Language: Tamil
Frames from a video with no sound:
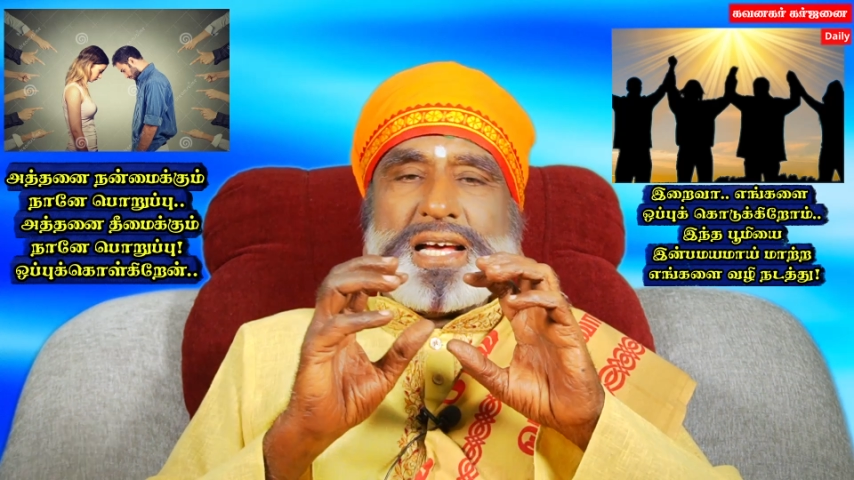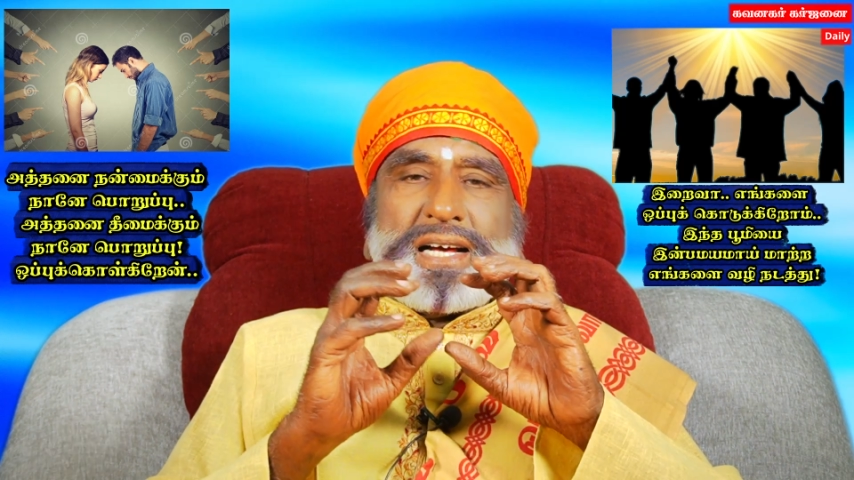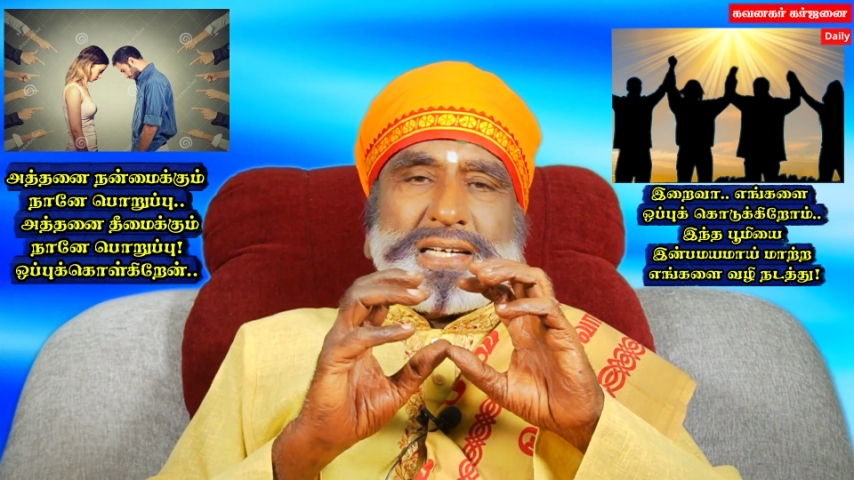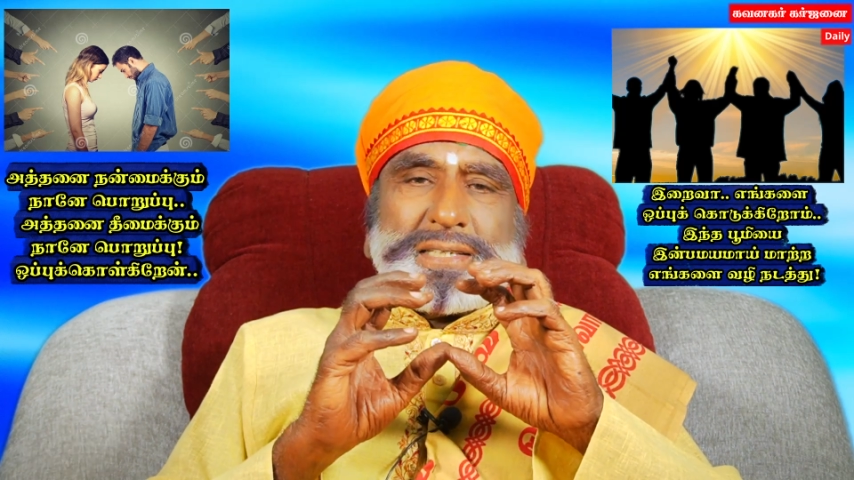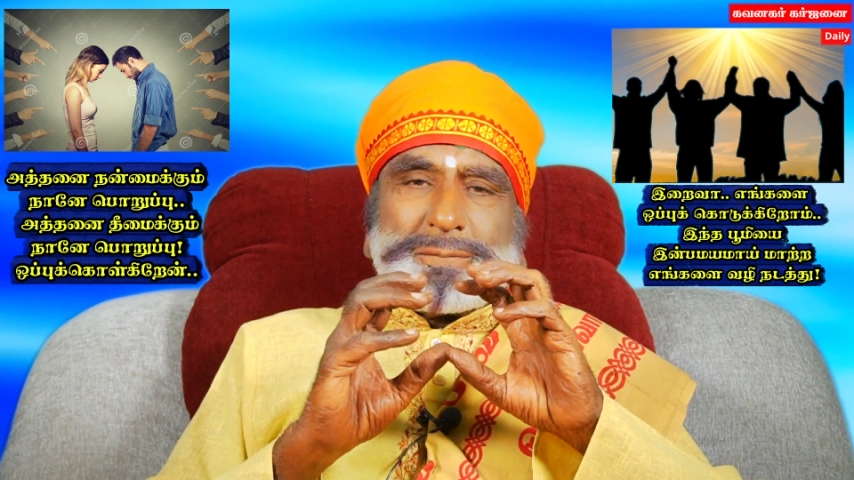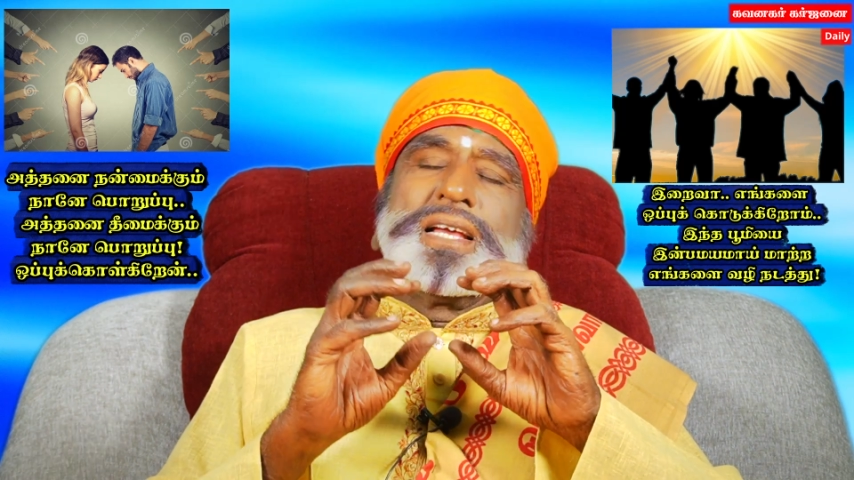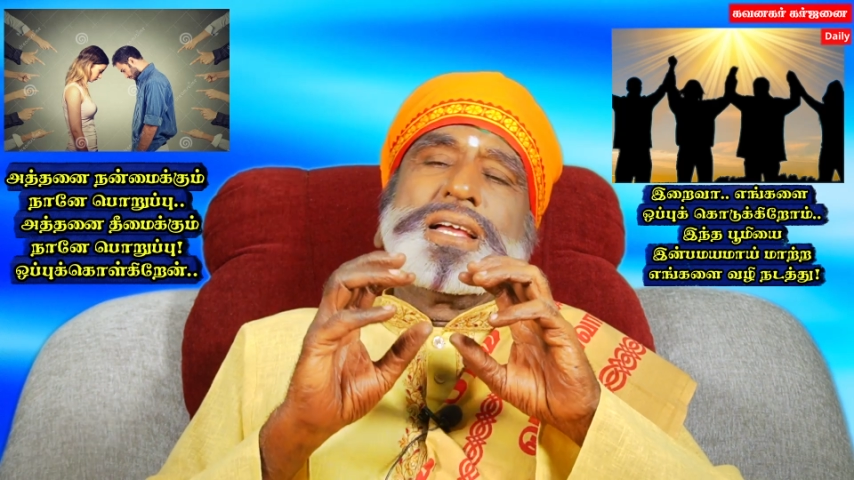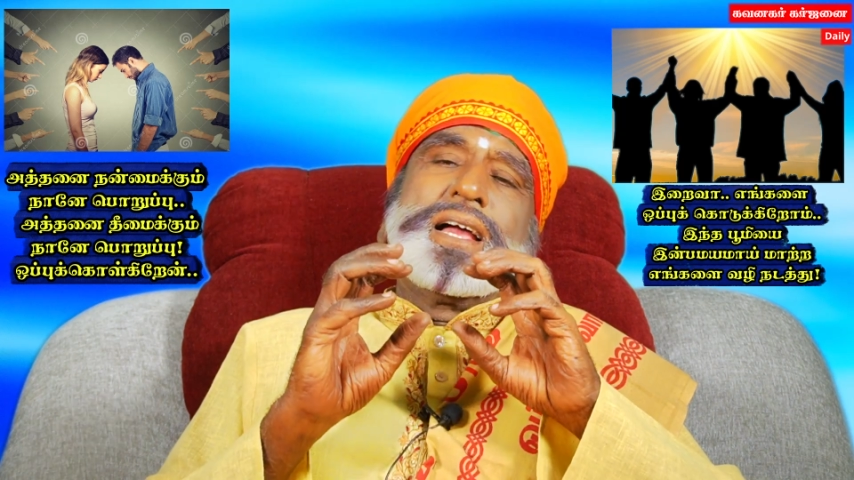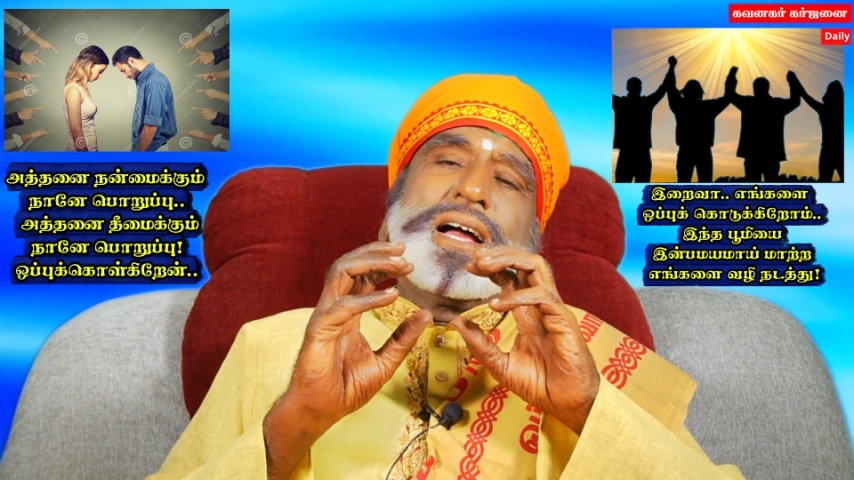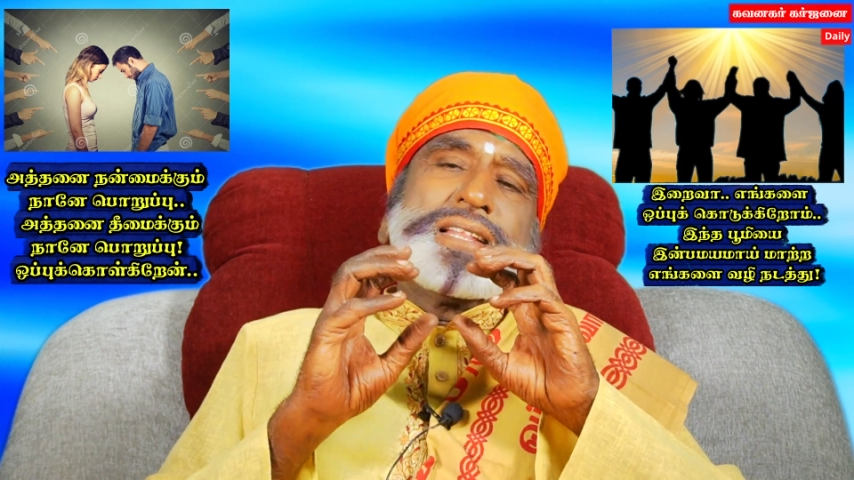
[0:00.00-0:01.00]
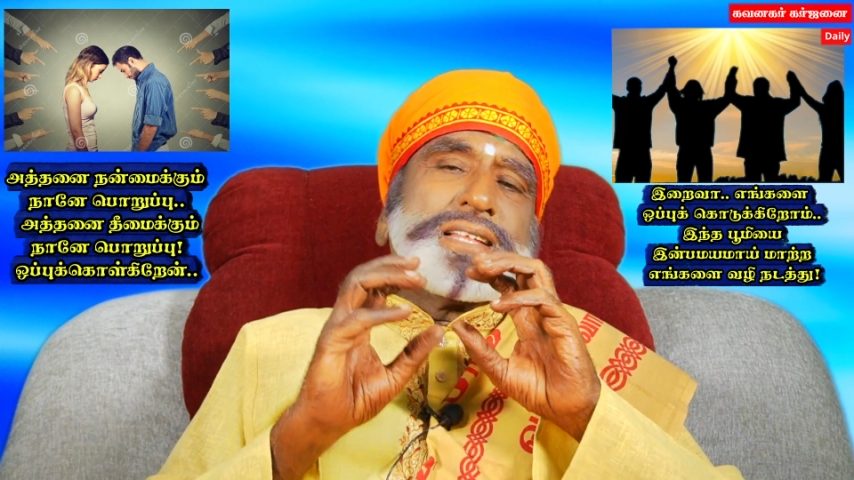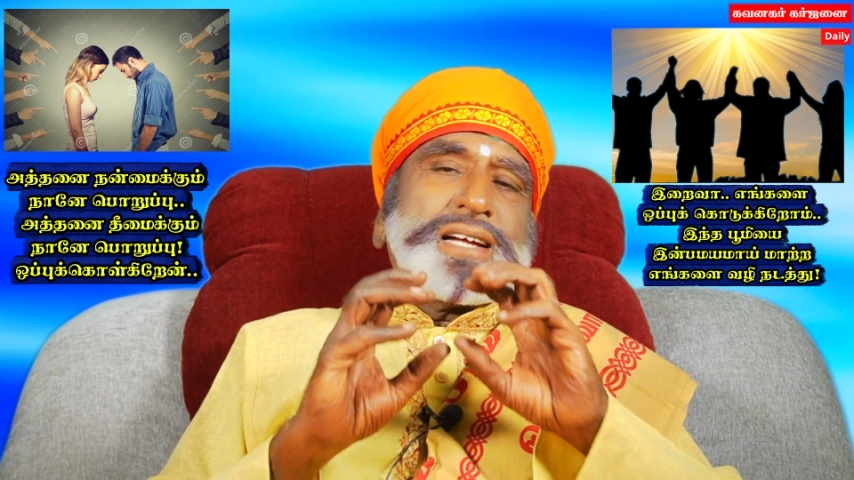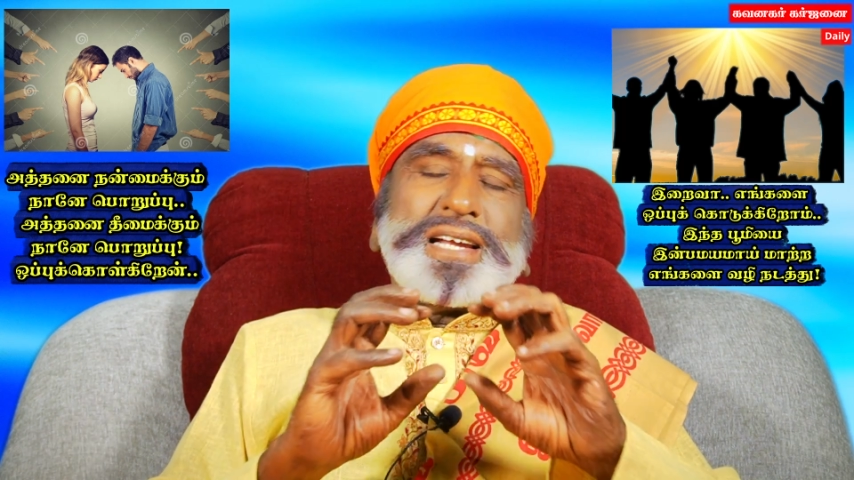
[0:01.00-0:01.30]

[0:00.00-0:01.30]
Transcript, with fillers: ஆனால் அந்த